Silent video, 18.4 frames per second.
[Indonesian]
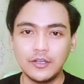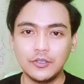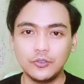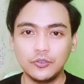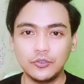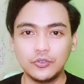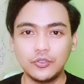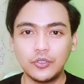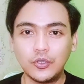
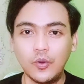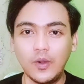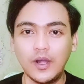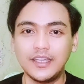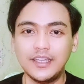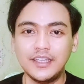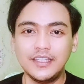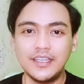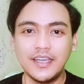Untuk
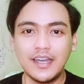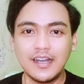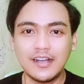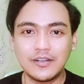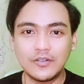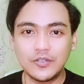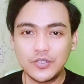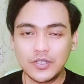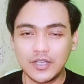
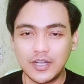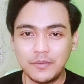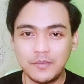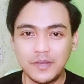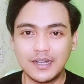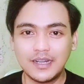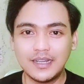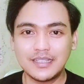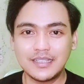wanginya, aku suka
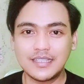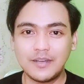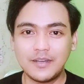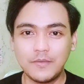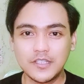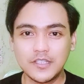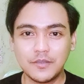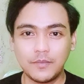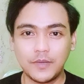banget
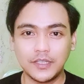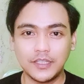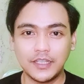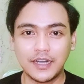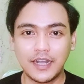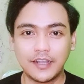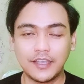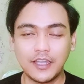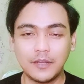sama seperti
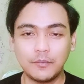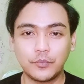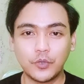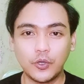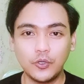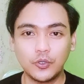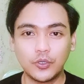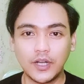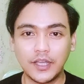rangkaian
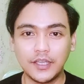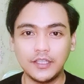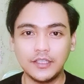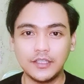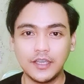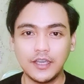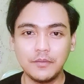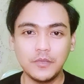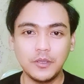produk
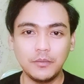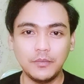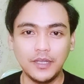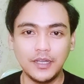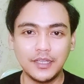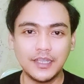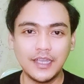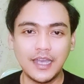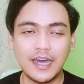lainnya,
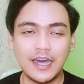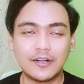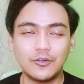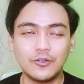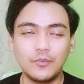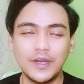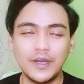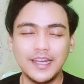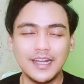memiliki
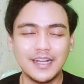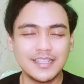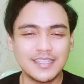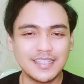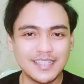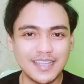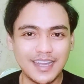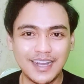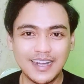aroma
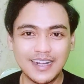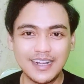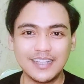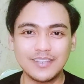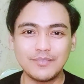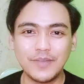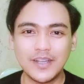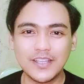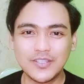yang
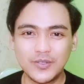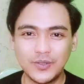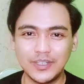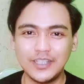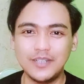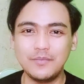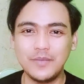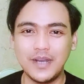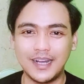sangat
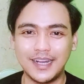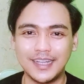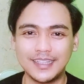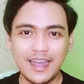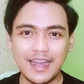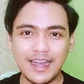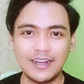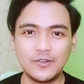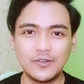maskulin banget.
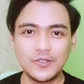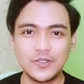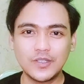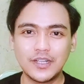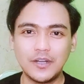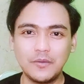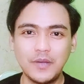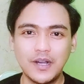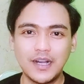Aku
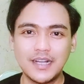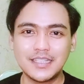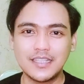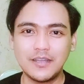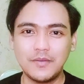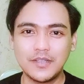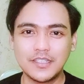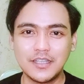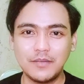suka banget
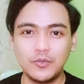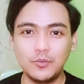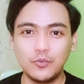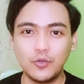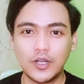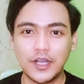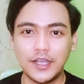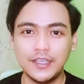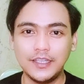sama sabun
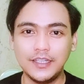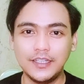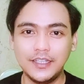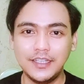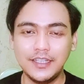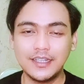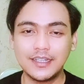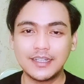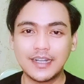muka
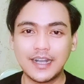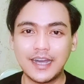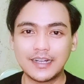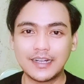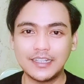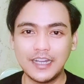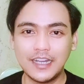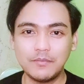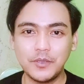ini
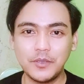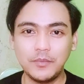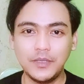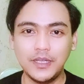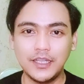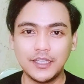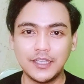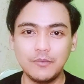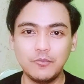karena
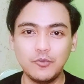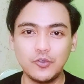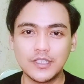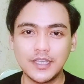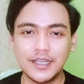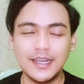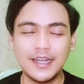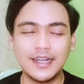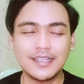memiliki
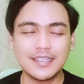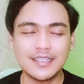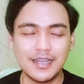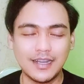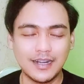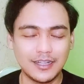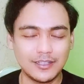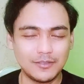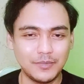busa yang
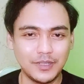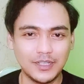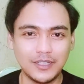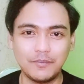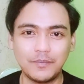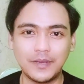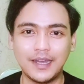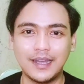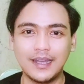sangat
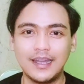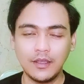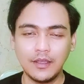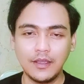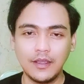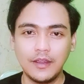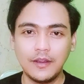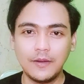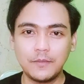melimpah.
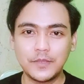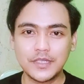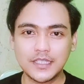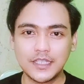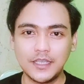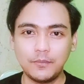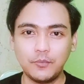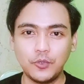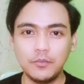
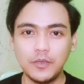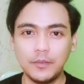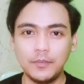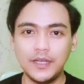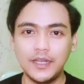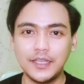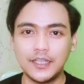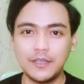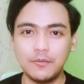Meskipun
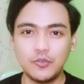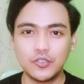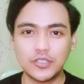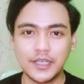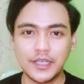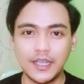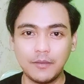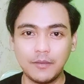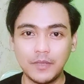memiliki
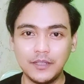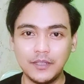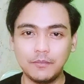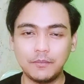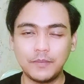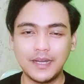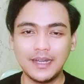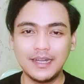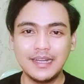busa yang
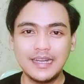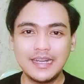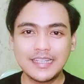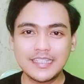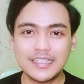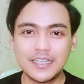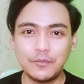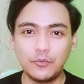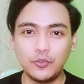melimpah,
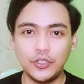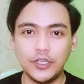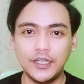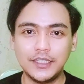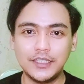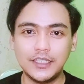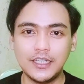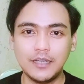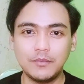sabun
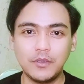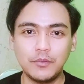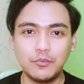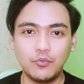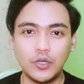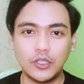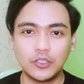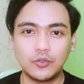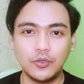ini tidak
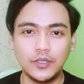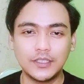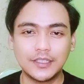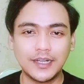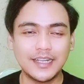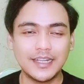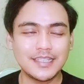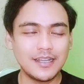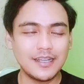membuat kulit
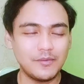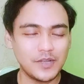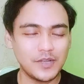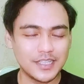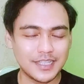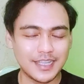kering sama